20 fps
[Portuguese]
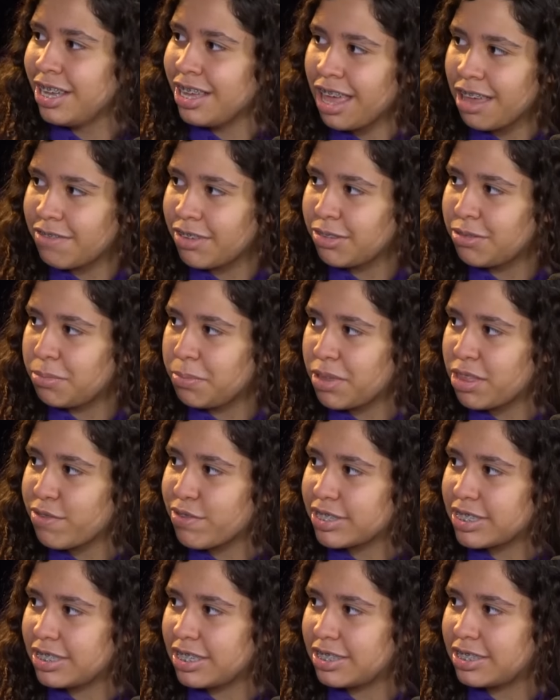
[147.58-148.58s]
E eventualmente
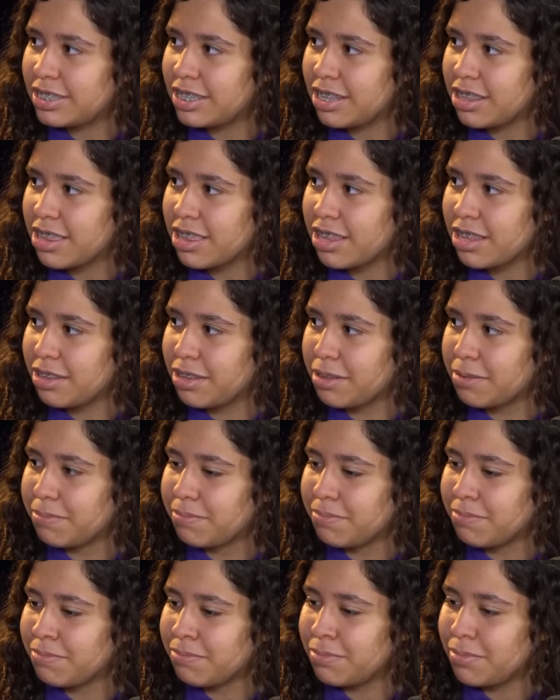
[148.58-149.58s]
você decide
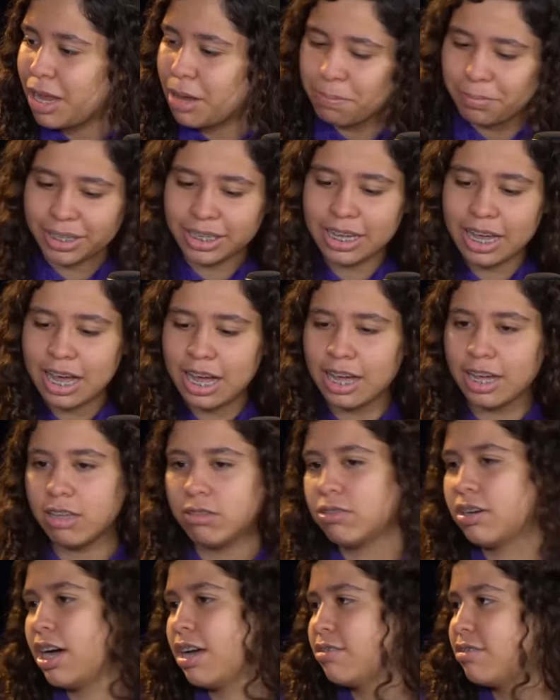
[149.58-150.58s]
aplicar, que
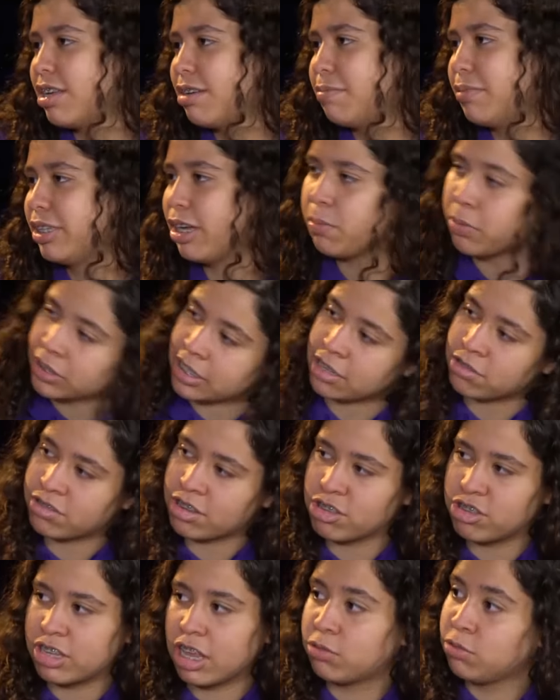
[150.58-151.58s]
no caso é mandar o processo de
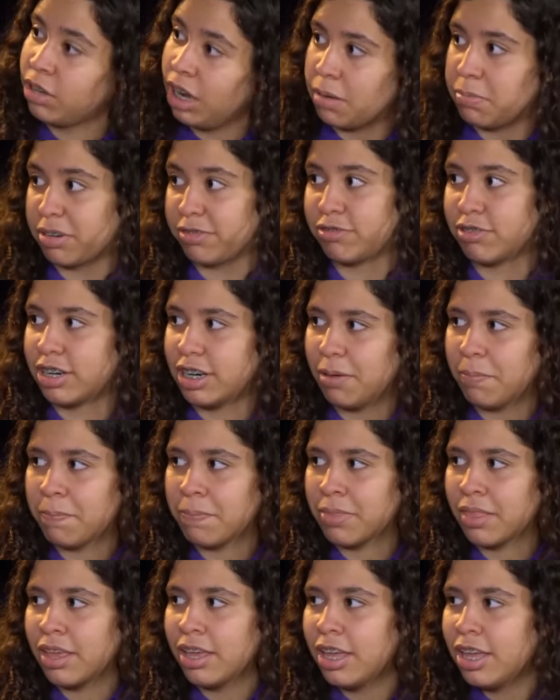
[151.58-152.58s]
candidatura lá para fora.
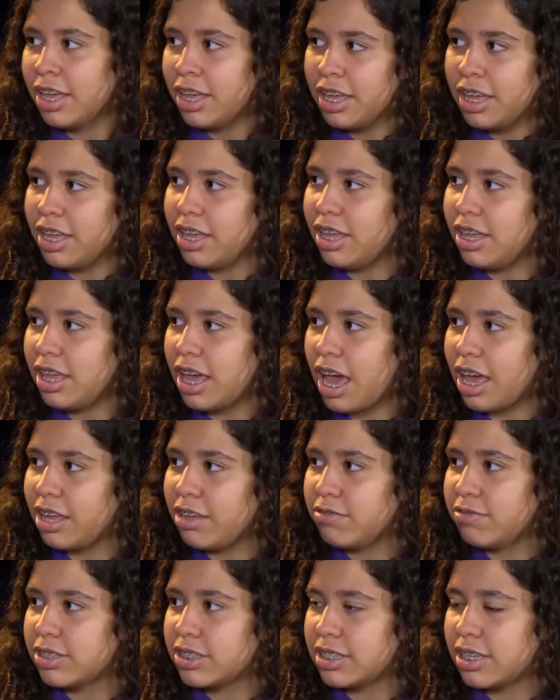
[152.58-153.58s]
Uhum. E aí
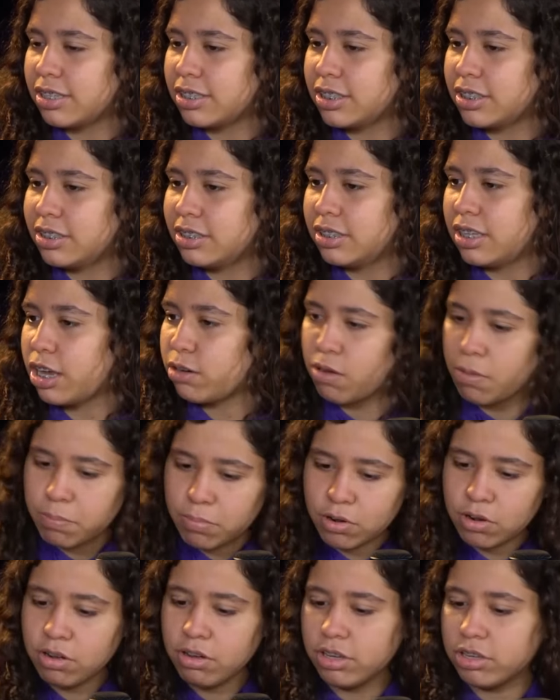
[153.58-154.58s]
você tem o um
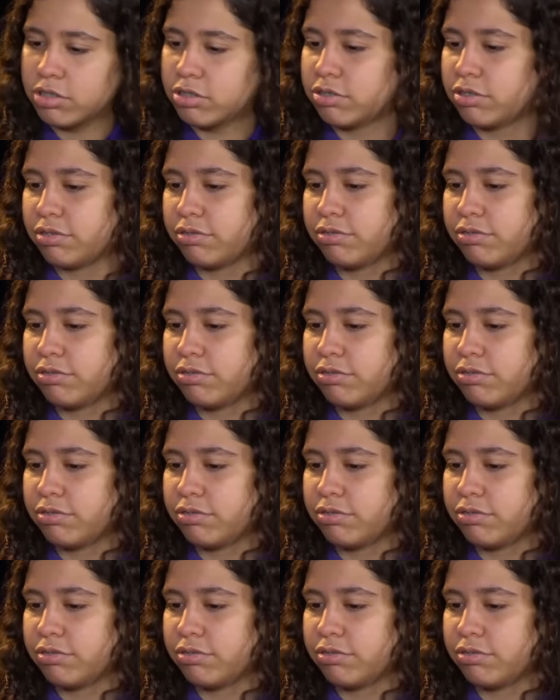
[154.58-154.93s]
apoio,